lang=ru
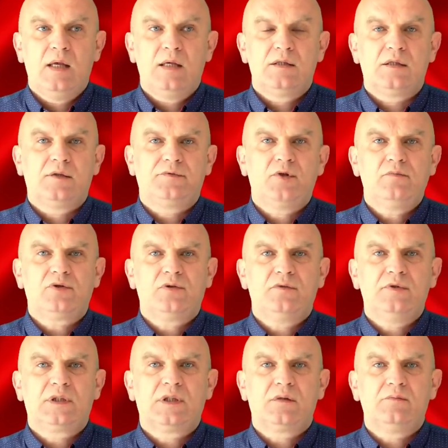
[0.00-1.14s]
Дело в том, что
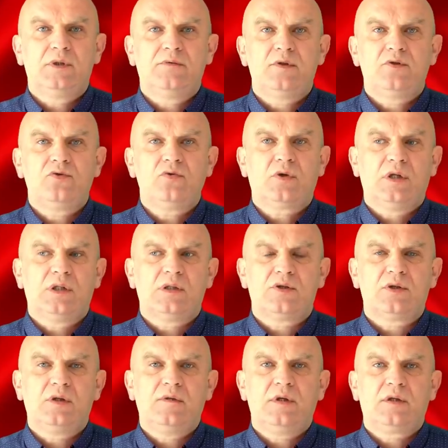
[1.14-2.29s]
Виктор Медведчук – это
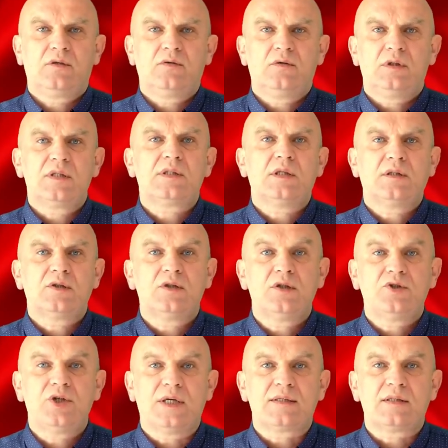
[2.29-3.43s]
человек, который достаточно
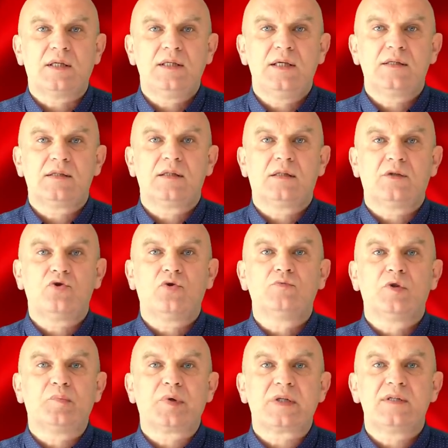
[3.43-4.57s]
часто ездит о
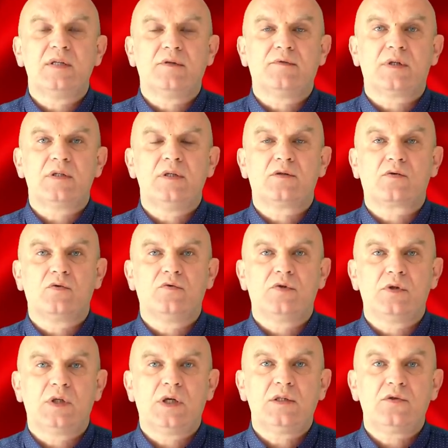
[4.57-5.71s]
чем-то просить в Российскую
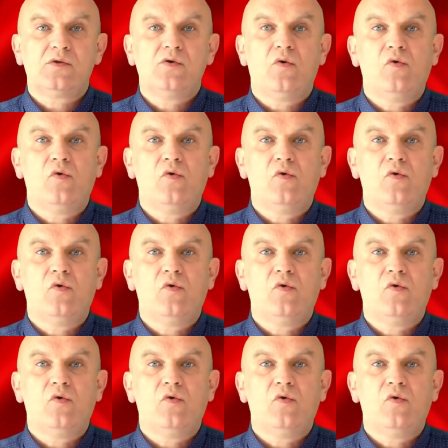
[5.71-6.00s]
Федерацию.